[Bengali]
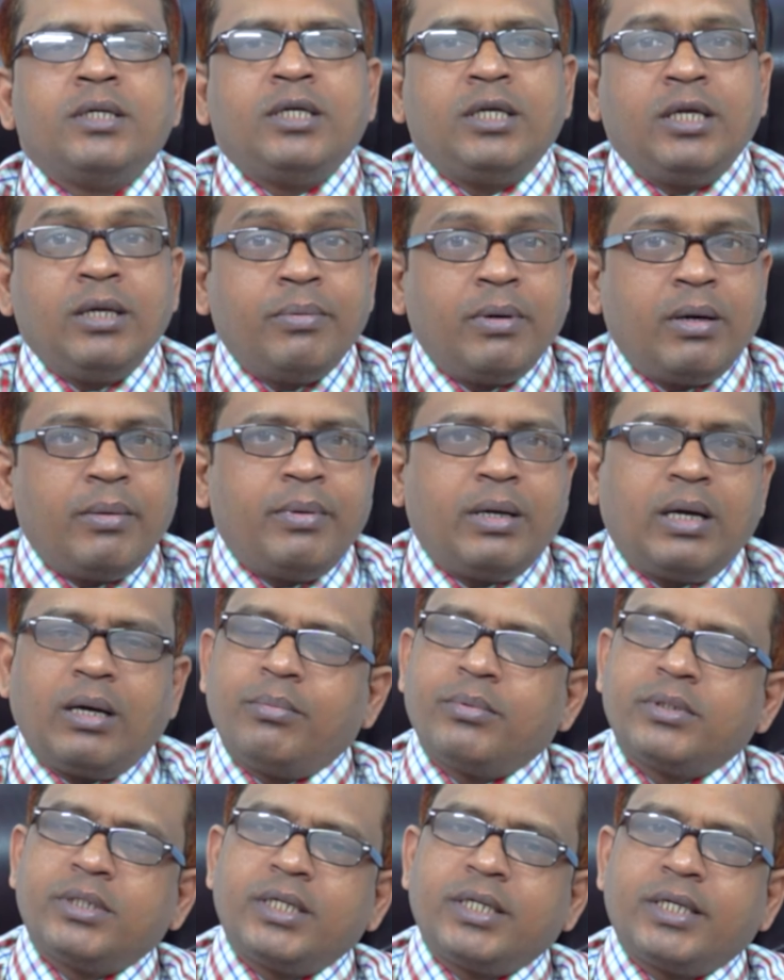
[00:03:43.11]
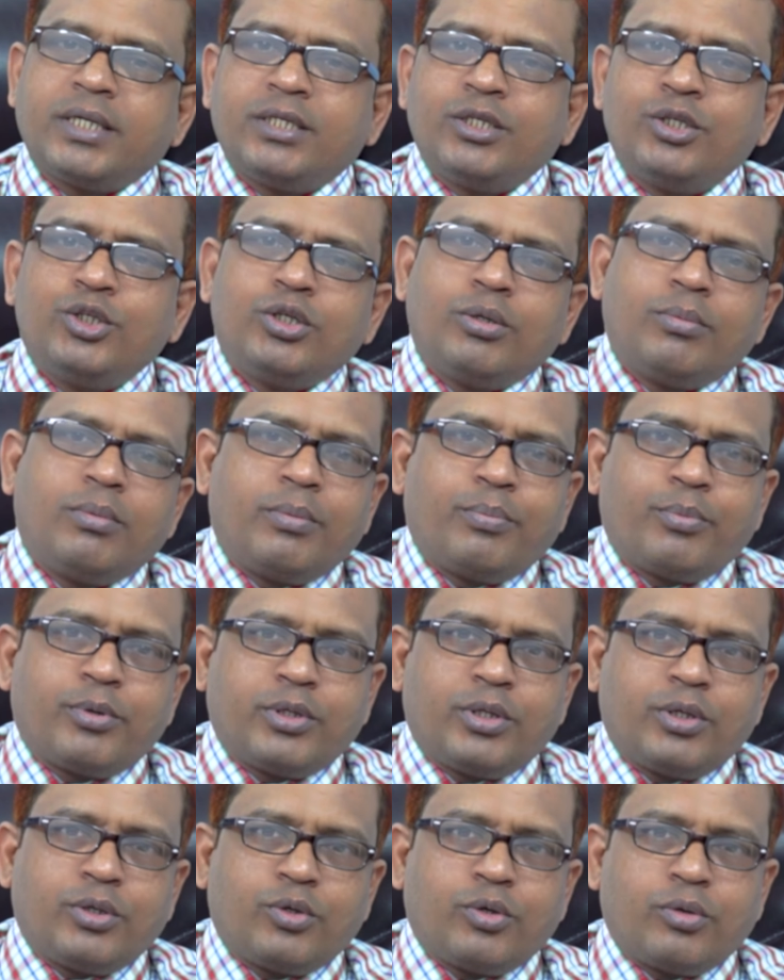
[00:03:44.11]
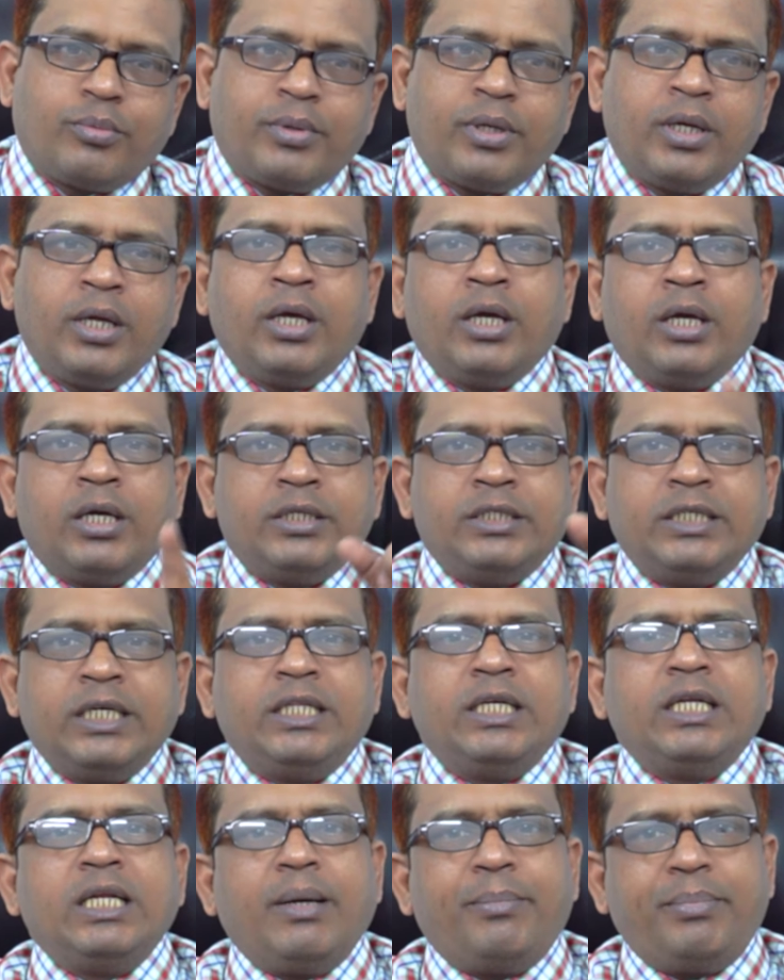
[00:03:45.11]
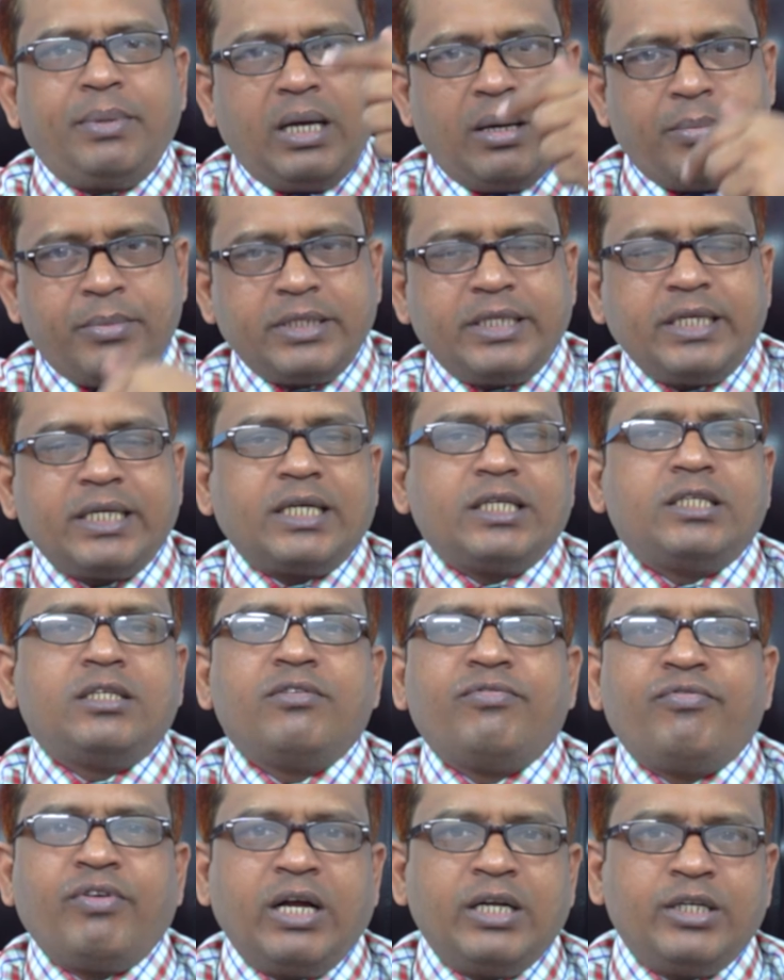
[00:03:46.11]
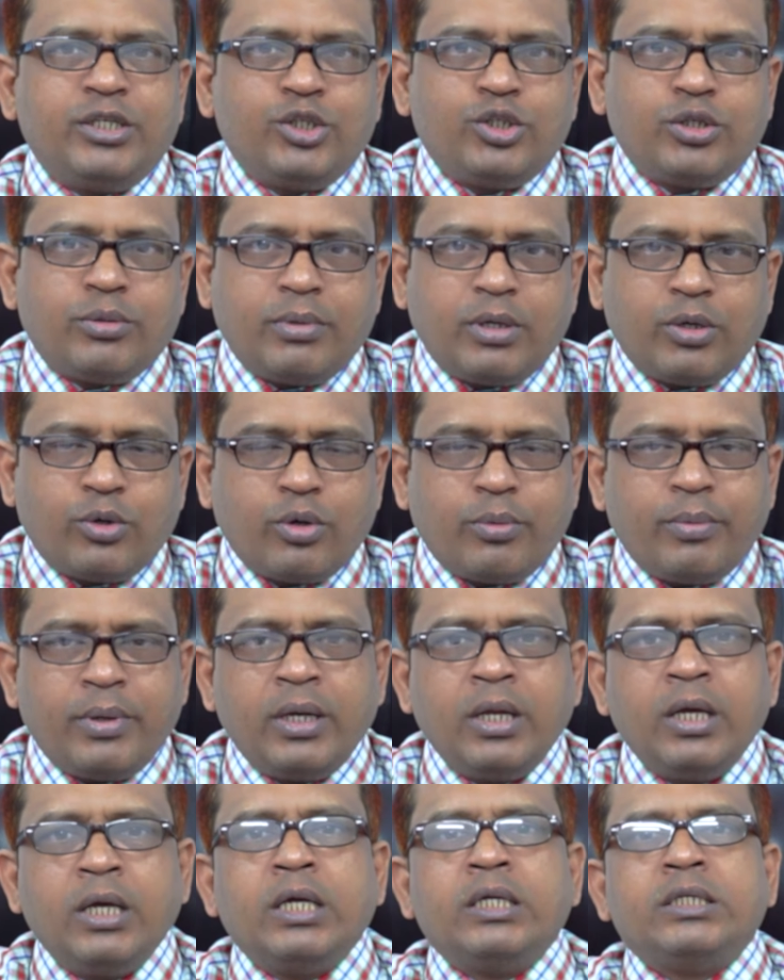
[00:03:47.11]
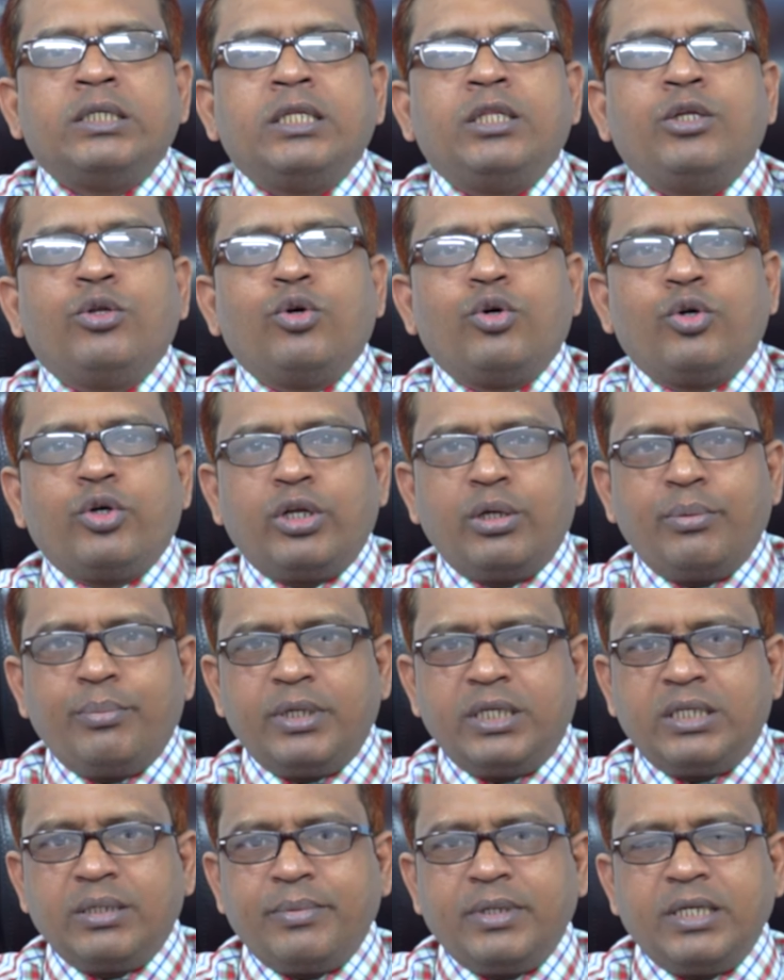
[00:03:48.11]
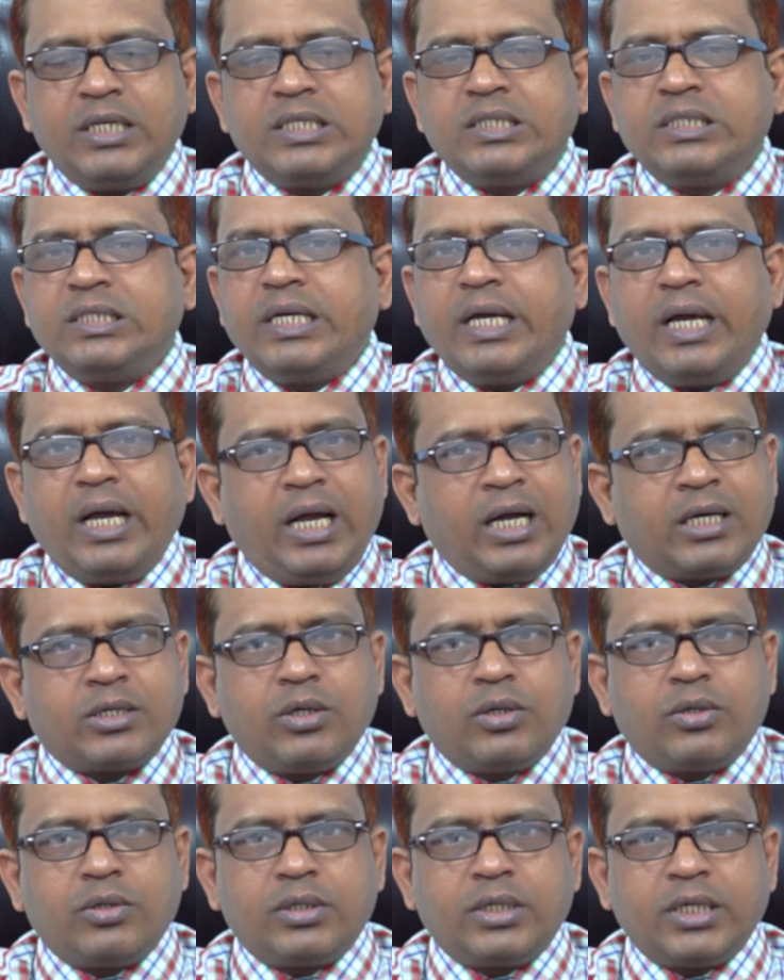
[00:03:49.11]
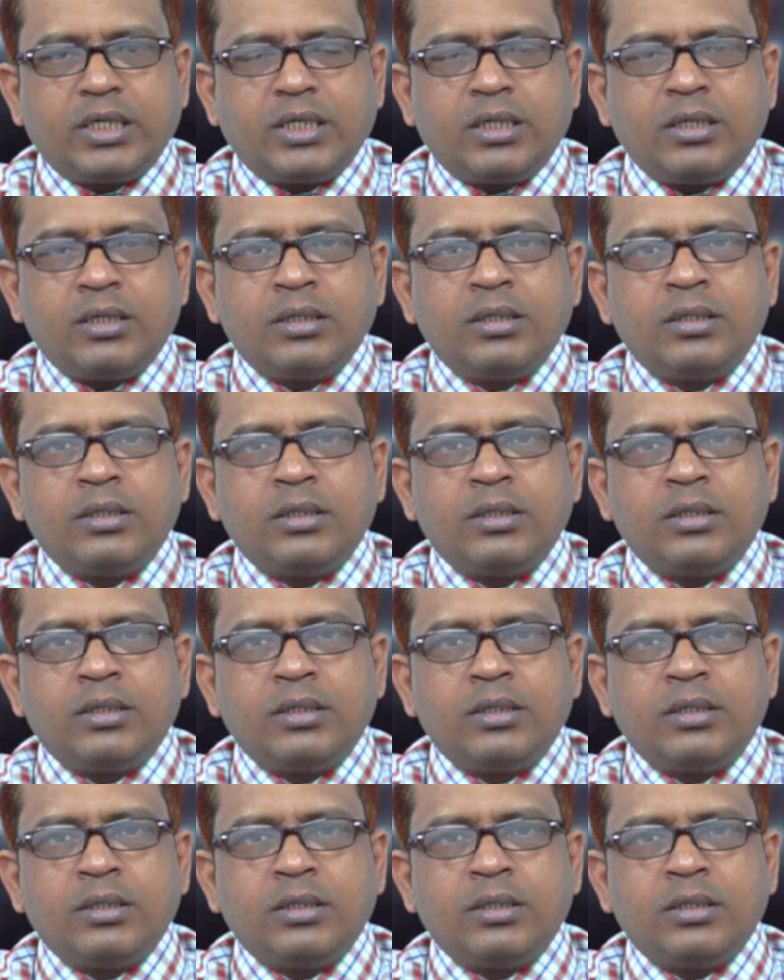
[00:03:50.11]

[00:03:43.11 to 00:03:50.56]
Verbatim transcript: কিভাবে আমাদের কাছে জমা প্রদান করবেন যেদিন আপনি আমাদের কাছে ফাইলটি জমা করবেন সেদিন অগ্রিম হিসেবে নিচ্ছি এক লক্ষ টাকা